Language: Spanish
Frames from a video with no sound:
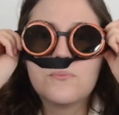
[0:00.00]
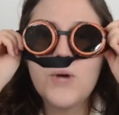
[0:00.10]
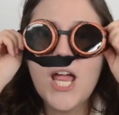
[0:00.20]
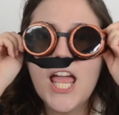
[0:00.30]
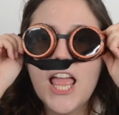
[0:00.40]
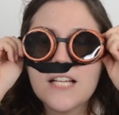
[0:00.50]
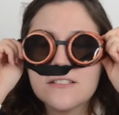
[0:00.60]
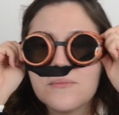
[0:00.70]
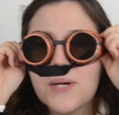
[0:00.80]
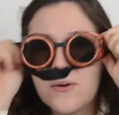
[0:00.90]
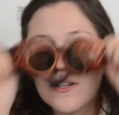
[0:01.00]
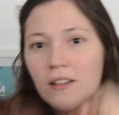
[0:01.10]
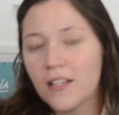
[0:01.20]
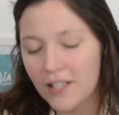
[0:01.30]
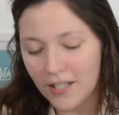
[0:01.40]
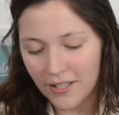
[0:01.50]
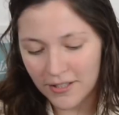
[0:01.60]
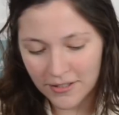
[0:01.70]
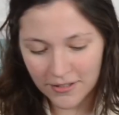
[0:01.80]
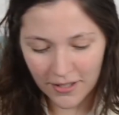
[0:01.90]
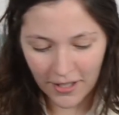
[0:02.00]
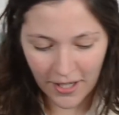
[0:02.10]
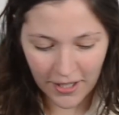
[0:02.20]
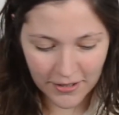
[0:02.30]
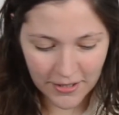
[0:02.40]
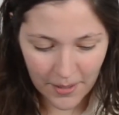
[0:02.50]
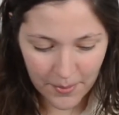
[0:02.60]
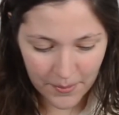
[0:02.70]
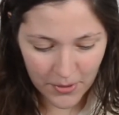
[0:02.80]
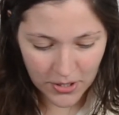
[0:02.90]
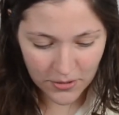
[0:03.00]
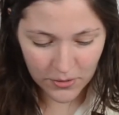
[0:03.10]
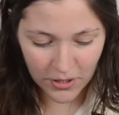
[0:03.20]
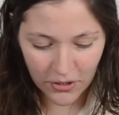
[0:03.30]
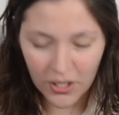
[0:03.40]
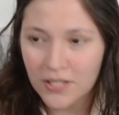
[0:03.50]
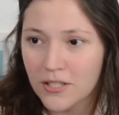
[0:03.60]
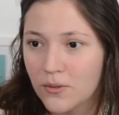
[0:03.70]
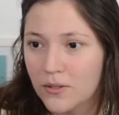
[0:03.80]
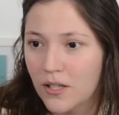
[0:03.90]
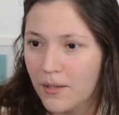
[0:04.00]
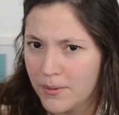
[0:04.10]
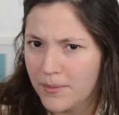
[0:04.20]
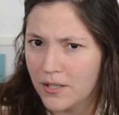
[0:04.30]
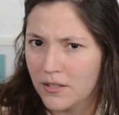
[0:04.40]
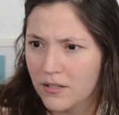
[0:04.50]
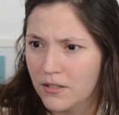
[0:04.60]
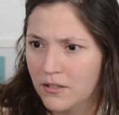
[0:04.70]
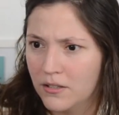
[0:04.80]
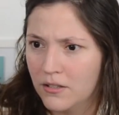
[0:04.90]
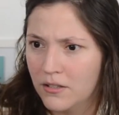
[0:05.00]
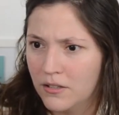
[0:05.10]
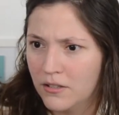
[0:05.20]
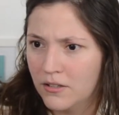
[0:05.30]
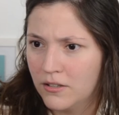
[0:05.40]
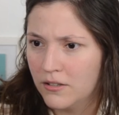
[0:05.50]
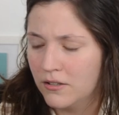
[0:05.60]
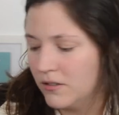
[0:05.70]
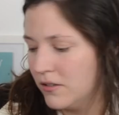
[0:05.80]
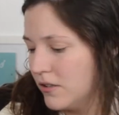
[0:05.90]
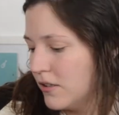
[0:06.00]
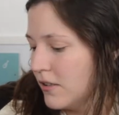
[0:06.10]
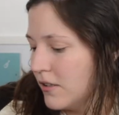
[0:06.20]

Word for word: Bueno, pues, me acuerdo de que es viernes, si la primera o la segunda, creo que la segunda. la primera? y la también.